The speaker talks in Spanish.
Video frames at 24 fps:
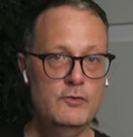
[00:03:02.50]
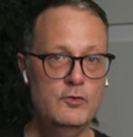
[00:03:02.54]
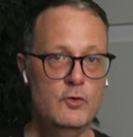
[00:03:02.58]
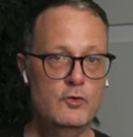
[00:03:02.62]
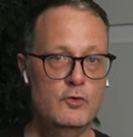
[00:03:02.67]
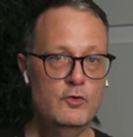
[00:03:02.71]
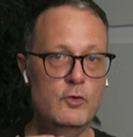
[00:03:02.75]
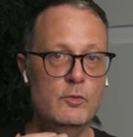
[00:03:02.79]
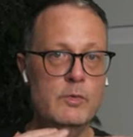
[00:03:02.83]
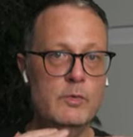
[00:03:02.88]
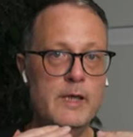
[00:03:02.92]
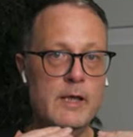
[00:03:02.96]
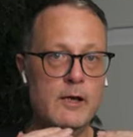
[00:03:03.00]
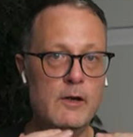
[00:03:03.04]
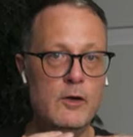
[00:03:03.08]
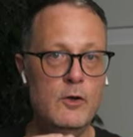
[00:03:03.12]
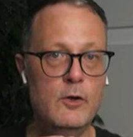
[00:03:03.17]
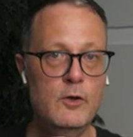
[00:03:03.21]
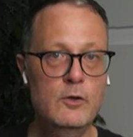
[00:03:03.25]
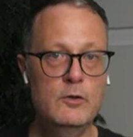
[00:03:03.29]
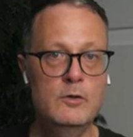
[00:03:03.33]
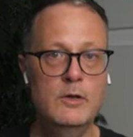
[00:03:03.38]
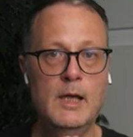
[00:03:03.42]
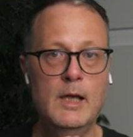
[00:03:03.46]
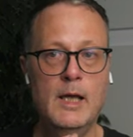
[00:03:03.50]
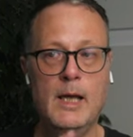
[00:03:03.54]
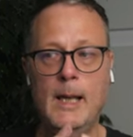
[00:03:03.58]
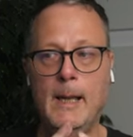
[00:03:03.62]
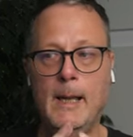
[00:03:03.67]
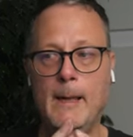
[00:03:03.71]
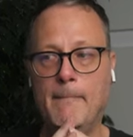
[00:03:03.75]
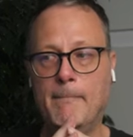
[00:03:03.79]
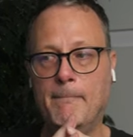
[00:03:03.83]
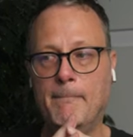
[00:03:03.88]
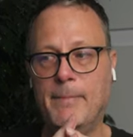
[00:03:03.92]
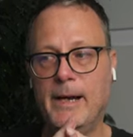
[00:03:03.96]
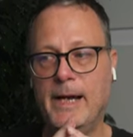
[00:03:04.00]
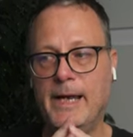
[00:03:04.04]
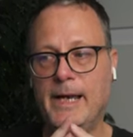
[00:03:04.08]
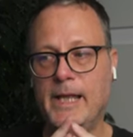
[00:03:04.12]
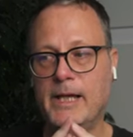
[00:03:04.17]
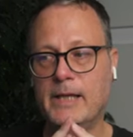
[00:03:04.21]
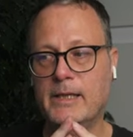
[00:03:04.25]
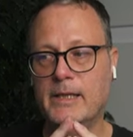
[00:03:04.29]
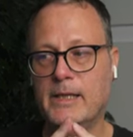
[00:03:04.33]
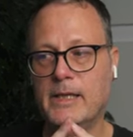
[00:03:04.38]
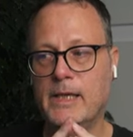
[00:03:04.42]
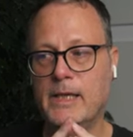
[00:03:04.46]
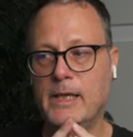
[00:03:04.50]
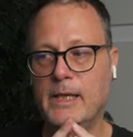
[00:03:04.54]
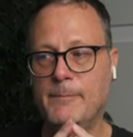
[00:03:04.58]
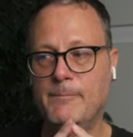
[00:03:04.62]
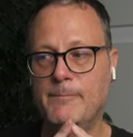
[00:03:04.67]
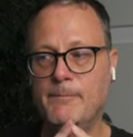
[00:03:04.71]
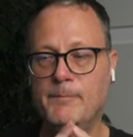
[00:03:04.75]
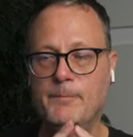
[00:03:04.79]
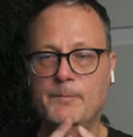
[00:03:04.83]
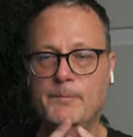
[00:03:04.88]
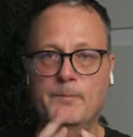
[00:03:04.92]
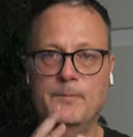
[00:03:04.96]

es subirlo para que